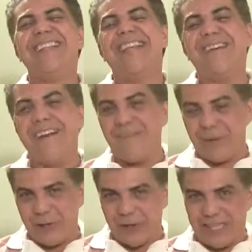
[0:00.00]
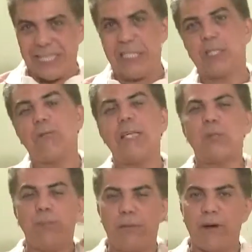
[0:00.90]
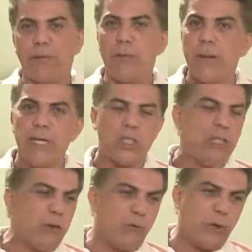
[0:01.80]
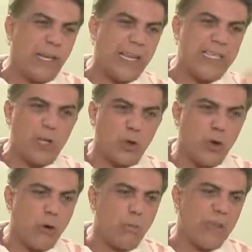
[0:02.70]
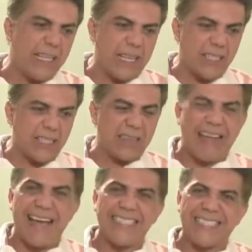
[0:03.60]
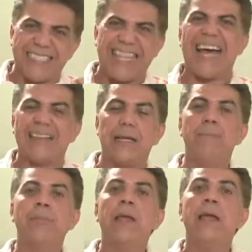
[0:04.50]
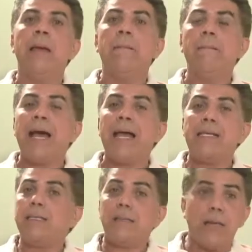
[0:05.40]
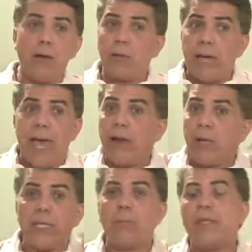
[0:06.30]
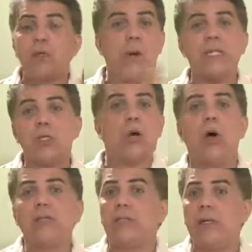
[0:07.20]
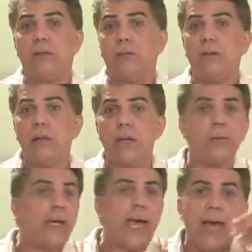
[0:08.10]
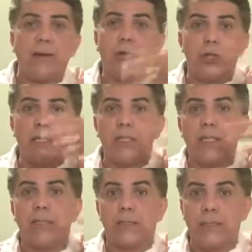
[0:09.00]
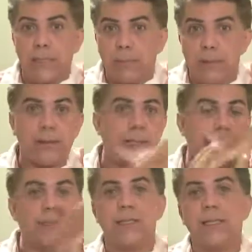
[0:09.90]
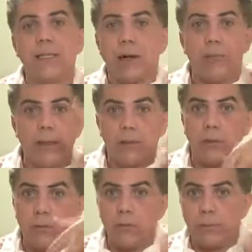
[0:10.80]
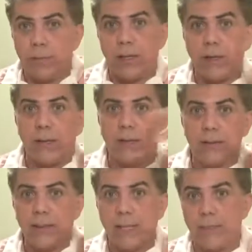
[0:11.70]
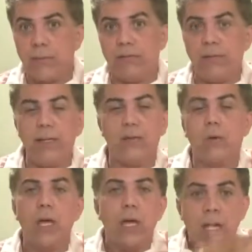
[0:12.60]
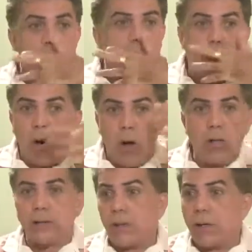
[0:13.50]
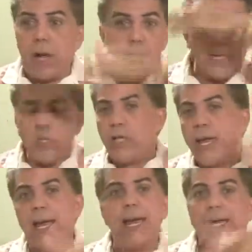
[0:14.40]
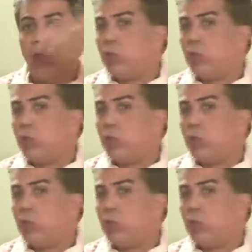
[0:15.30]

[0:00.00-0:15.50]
então é por conta disso. Mas por favor, mande. Não vou ler seu nome, nem da cidade, nada. Mas eu quero que as pessoas ouçam. Eu quero que os dirigentes espíritos, até acidentalmente algum puder estar me vendo, ouçam que alguém chegue